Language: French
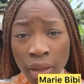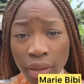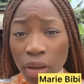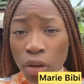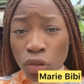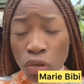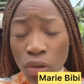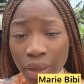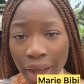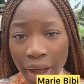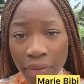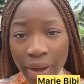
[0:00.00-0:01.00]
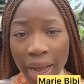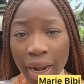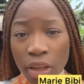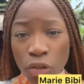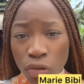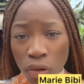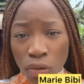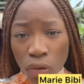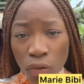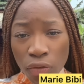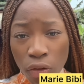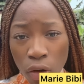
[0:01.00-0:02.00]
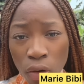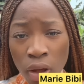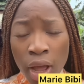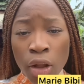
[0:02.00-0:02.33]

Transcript: tant que tu le travailles à la sueur de ton front,